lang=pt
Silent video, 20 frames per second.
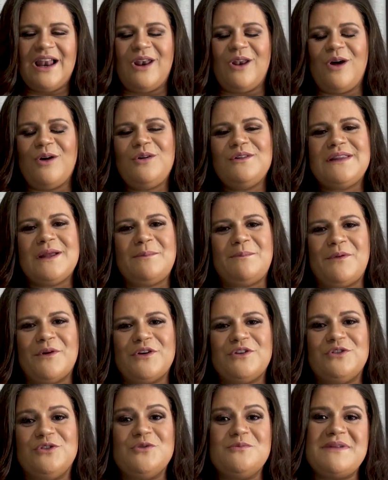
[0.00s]
Logo
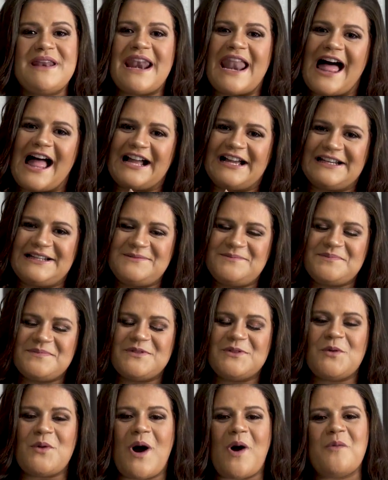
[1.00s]
depois do Milagre,
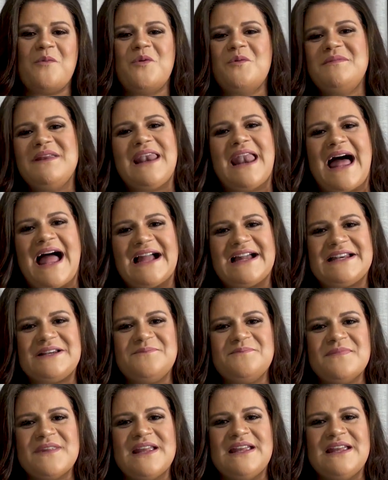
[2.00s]
do álbum Milagre,